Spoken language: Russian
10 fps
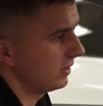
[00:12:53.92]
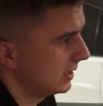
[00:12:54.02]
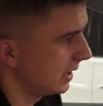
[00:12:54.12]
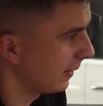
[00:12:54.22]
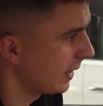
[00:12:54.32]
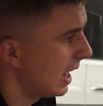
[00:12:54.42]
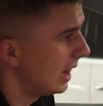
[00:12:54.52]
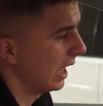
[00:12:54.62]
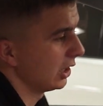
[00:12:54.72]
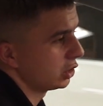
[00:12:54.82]
везде.
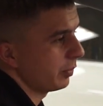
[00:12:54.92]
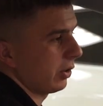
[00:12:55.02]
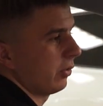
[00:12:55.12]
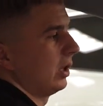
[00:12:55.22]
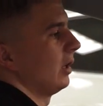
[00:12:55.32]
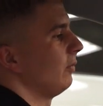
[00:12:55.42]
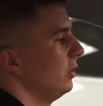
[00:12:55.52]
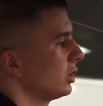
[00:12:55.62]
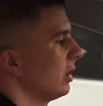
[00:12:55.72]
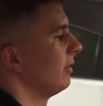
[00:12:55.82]
А еще прикольная
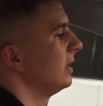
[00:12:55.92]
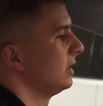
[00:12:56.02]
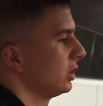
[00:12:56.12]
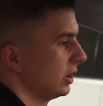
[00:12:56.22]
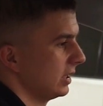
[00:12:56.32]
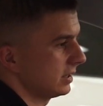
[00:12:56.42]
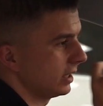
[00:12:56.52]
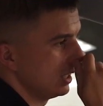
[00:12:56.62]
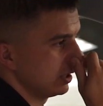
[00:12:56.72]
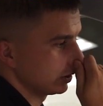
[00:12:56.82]
фишка в ID6,
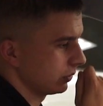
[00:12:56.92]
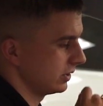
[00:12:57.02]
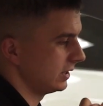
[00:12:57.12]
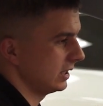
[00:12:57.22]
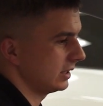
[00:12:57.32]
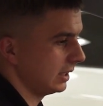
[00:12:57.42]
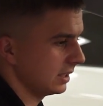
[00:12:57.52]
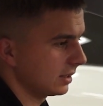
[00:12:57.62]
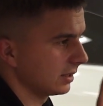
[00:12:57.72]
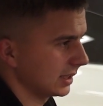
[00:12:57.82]
что здесь
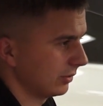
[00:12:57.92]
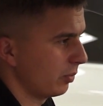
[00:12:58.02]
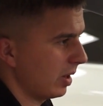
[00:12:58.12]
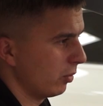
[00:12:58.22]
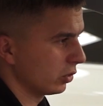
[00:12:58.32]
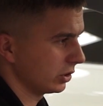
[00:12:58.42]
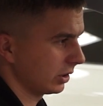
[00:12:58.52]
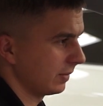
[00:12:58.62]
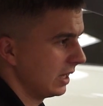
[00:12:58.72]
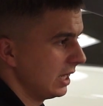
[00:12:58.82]
есть голосовой
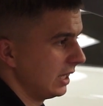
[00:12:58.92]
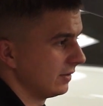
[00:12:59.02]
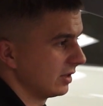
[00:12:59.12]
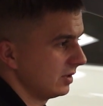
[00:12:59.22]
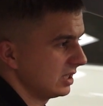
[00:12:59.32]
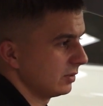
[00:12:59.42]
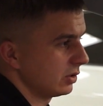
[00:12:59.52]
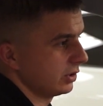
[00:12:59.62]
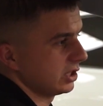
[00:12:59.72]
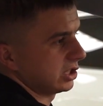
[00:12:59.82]
помощник. И в
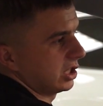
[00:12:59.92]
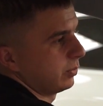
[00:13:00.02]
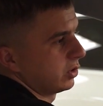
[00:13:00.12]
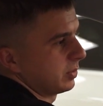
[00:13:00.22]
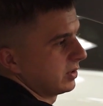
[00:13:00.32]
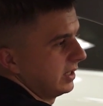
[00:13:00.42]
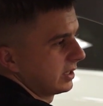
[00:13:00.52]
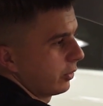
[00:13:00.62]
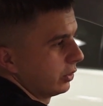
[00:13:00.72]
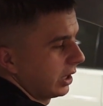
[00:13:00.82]
зависимости, вот даже сейчас можете
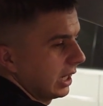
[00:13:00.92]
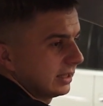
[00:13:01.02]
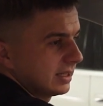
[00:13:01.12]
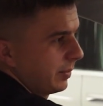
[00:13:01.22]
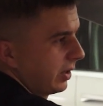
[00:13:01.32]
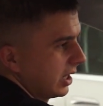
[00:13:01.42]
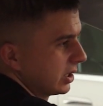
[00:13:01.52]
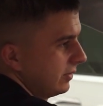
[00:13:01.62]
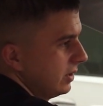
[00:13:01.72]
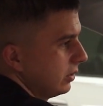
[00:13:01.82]
посмотреть, как он играет, если
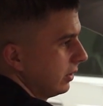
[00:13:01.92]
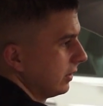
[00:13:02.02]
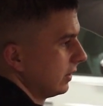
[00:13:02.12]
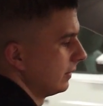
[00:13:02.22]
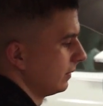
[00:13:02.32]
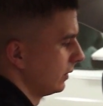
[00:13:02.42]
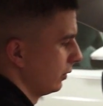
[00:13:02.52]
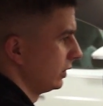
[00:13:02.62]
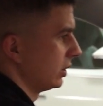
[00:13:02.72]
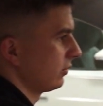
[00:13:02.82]
покажет видео.
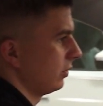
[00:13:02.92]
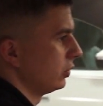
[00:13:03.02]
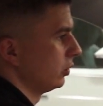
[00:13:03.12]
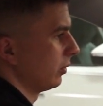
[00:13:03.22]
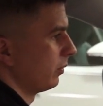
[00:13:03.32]
Вот я сейчас включу,